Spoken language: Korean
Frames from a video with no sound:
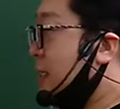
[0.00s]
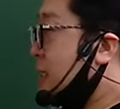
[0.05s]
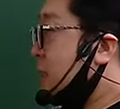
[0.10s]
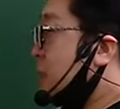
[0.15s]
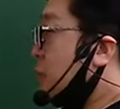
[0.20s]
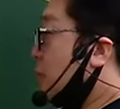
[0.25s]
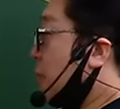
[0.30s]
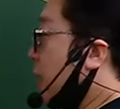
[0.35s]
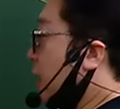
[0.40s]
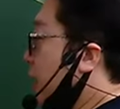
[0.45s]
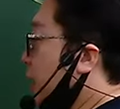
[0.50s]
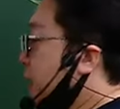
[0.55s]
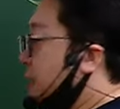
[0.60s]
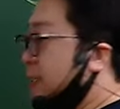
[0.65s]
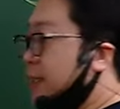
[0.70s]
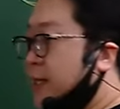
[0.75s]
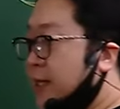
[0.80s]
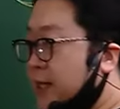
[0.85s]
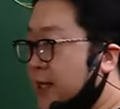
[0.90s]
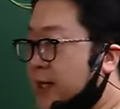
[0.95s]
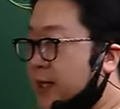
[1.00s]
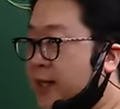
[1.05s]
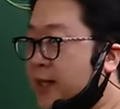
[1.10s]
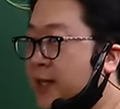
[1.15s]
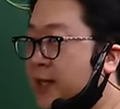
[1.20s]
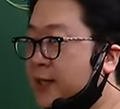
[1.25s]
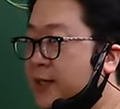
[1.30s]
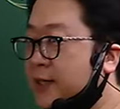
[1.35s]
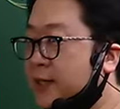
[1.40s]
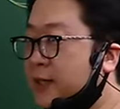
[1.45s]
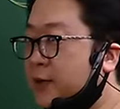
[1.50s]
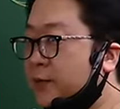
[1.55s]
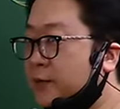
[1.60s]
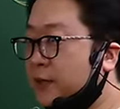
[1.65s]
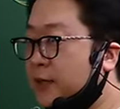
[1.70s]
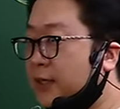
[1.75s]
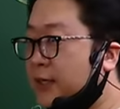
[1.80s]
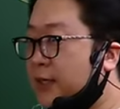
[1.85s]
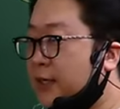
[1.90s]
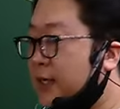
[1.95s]
신속하게 진행해야 되다
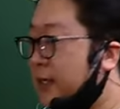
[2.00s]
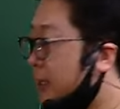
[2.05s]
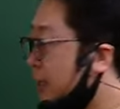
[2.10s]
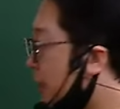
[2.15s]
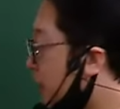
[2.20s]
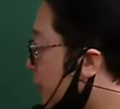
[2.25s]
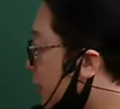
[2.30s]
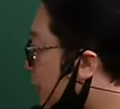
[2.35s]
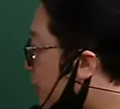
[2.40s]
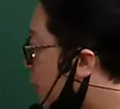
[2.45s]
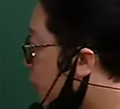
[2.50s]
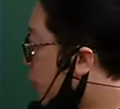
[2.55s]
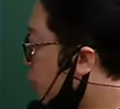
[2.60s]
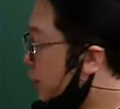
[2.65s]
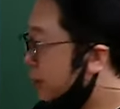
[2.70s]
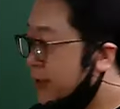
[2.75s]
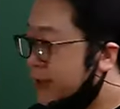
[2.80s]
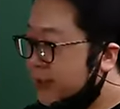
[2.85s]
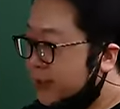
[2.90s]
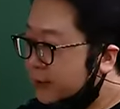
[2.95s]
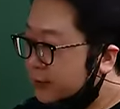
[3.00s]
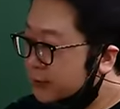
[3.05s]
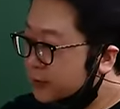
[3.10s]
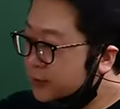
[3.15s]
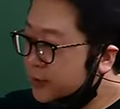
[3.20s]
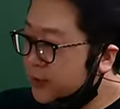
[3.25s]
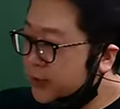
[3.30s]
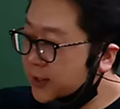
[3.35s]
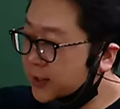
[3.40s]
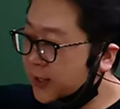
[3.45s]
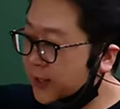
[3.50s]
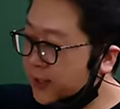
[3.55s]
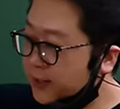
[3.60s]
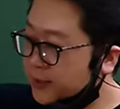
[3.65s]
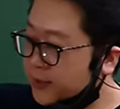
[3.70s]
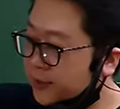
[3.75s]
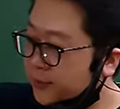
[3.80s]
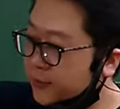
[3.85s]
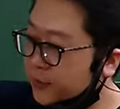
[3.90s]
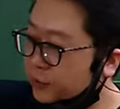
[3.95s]
보니까 보통 시장운수가
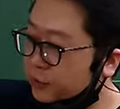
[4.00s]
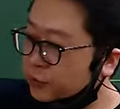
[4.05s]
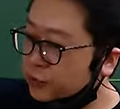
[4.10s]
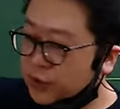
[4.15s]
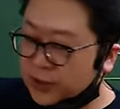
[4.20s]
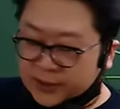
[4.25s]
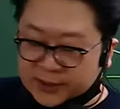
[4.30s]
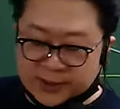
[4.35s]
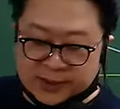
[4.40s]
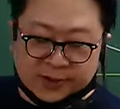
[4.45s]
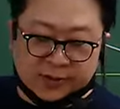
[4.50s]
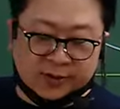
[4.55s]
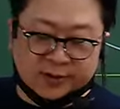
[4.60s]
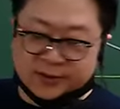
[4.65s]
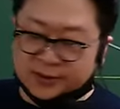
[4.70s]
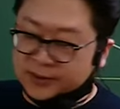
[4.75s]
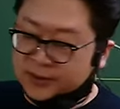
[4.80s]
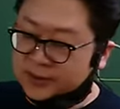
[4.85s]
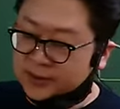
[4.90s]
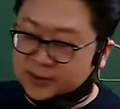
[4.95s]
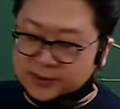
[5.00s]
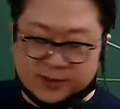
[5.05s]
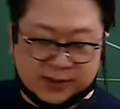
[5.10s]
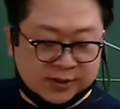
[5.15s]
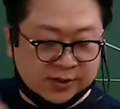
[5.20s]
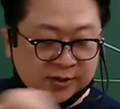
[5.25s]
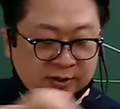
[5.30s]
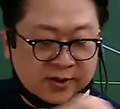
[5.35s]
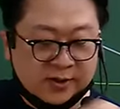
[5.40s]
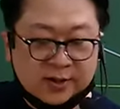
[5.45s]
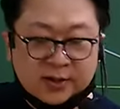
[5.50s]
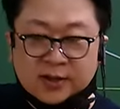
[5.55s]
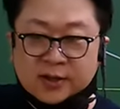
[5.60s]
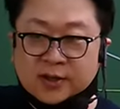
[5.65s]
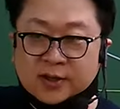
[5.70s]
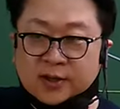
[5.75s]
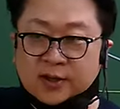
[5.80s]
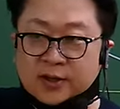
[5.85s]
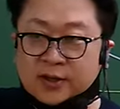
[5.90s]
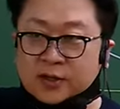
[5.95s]
계획자면 누구한테 결정 신청하죠?
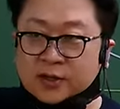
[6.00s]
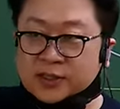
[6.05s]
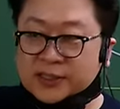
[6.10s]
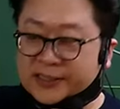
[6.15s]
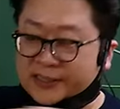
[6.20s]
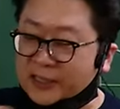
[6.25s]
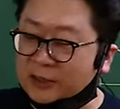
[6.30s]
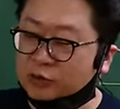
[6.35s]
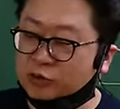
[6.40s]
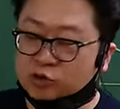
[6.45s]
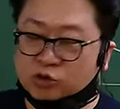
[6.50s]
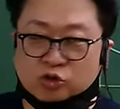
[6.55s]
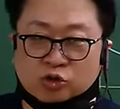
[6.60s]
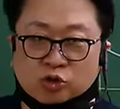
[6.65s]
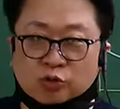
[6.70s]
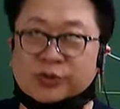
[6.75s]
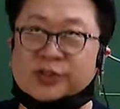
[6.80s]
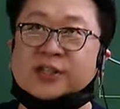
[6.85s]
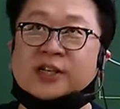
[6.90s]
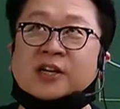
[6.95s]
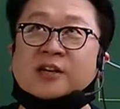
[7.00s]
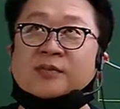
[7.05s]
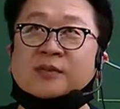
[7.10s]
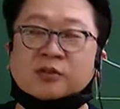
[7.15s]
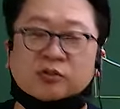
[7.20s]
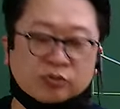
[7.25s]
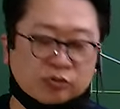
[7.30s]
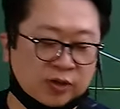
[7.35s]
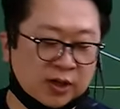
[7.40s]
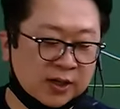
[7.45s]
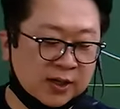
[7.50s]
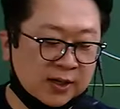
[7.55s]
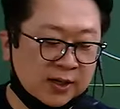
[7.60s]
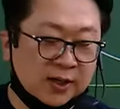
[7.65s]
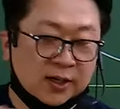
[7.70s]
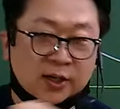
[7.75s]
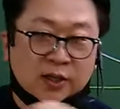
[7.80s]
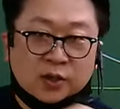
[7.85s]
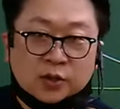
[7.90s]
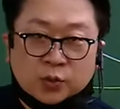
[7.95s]
시장운수는 윗사람이 누구라?
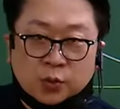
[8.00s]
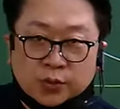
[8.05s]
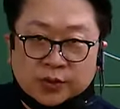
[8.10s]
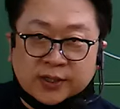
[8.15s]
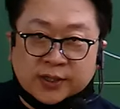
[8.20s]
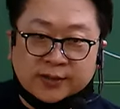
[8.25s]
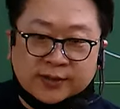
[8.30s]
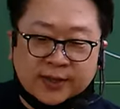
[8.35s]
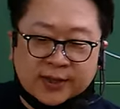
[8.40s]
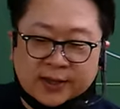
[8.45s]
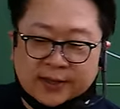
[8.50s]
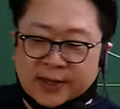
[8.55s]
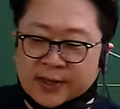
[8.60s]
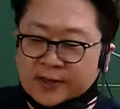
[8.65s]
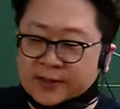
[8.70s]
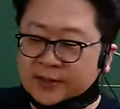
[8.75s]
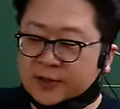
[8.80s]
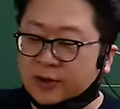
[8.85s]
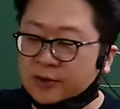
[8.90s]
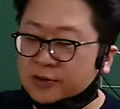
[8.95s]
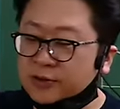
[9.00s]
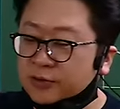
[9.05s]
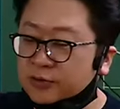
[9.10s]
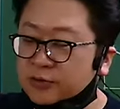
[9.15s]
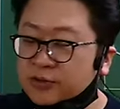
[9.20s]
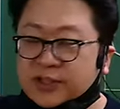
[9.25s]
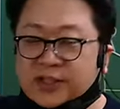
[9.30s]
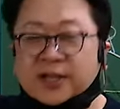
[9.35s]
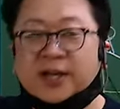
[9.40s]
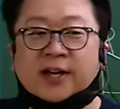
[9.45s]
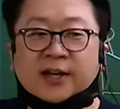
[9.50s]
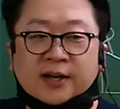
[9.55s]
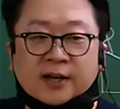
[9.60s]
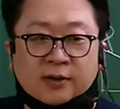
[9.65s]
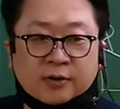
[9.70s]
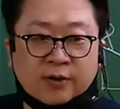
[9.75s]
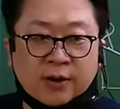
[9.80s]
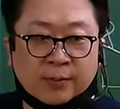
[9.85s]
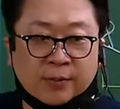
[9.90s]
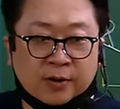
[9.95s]
도사인데 얘는 결정도 네가
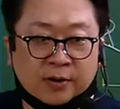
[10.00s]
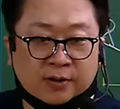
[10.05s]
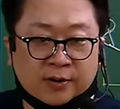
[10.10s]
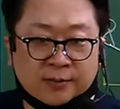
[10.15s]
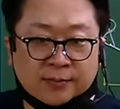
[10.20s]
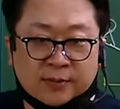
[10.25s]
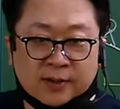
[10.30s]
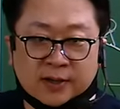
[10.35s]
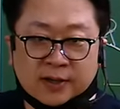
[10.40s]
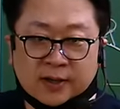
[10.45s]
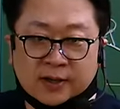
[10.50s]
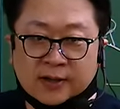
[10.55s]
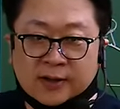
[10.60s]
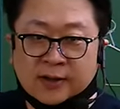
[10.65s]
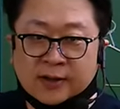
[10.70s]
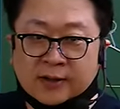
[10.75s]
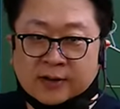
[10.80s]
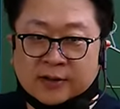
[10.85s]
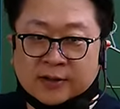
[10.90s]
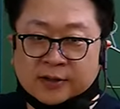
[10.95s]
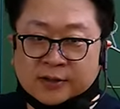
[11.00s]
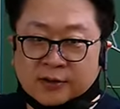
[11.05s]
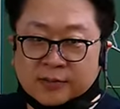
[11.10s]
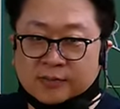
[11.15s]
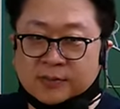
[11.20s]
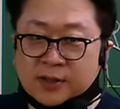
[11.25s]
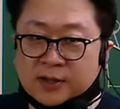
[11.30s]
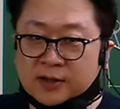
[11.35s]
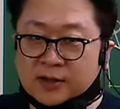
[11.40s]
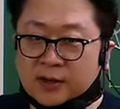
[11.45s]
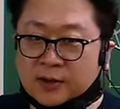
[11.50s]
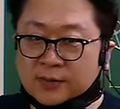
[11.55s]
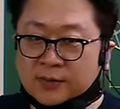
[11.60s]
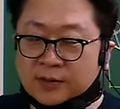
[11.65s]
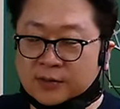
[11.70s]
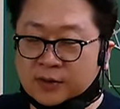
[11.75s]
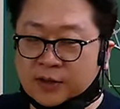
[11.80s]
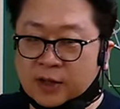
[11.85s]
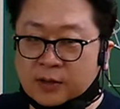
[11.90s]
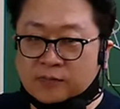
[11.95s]
해라고 해버렸단 말이야. 그러니까 시험장
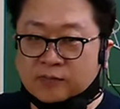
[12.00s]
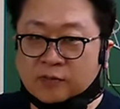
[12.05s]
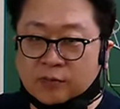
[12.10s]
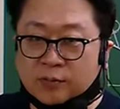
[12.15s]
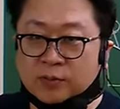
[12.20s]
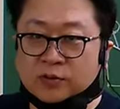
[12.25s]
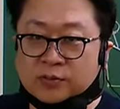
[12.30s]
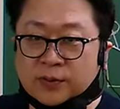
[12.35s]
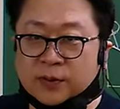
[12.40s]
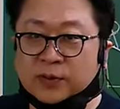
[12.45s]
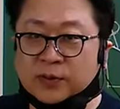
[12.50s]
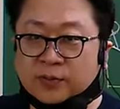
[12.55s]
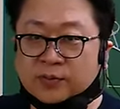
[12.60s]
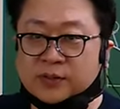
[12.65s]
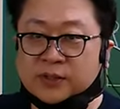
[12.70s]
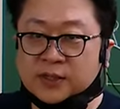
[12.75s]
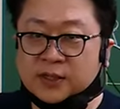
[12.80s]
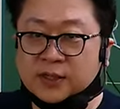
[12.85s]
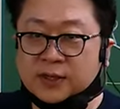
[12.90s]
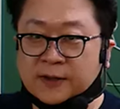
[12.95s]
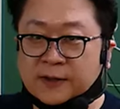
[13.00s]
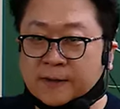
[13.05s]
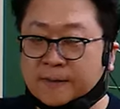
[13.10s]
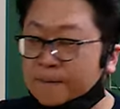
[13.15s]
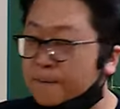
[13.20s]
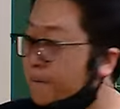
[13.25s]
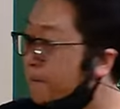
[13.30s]
가면 얘를 물어볼 수밖에 없지. 예.